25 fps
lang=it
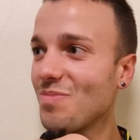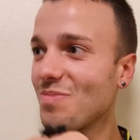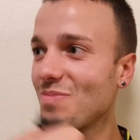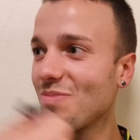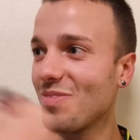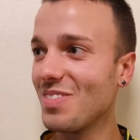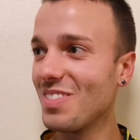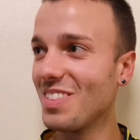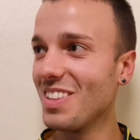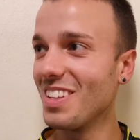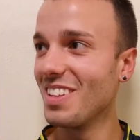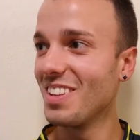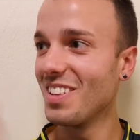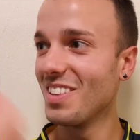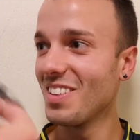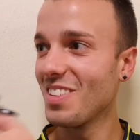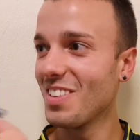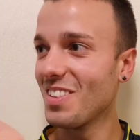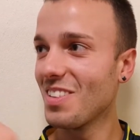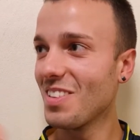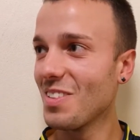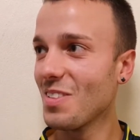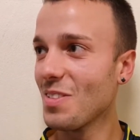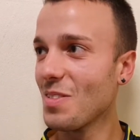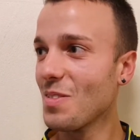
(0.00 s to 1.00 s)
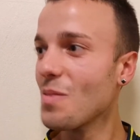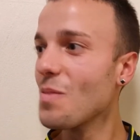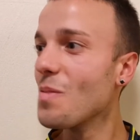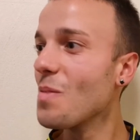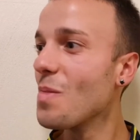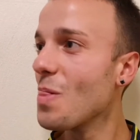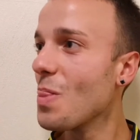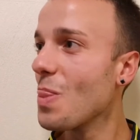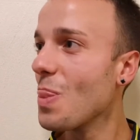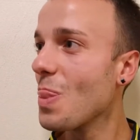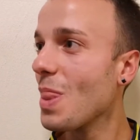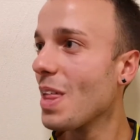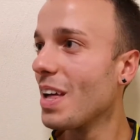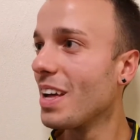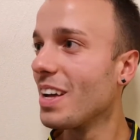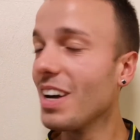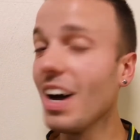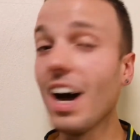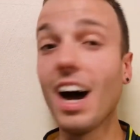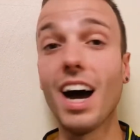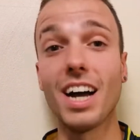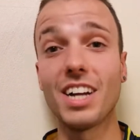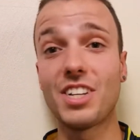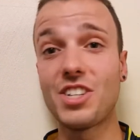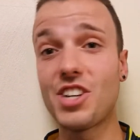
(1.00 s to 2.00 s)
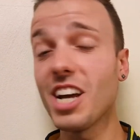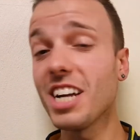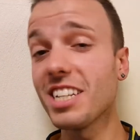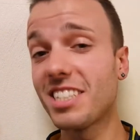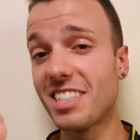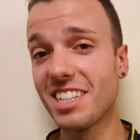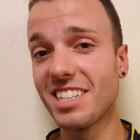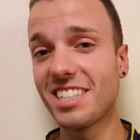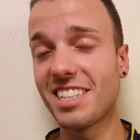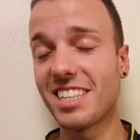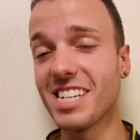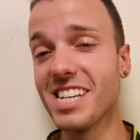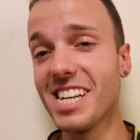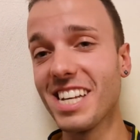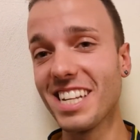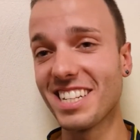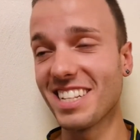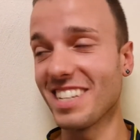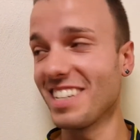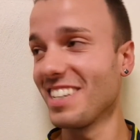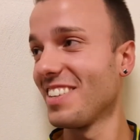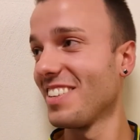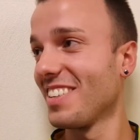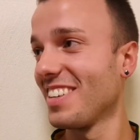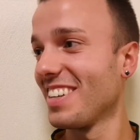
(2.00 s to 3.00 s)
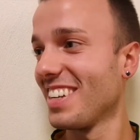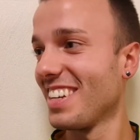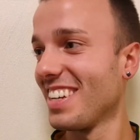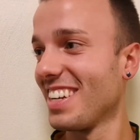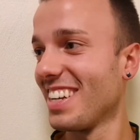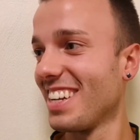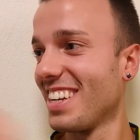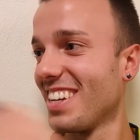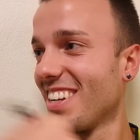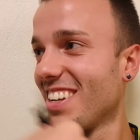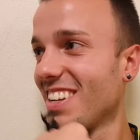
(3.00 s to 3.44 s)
E la presentazione della squadra, nel ah, senso, ah, cioè, sì, si è cambiato dall'anno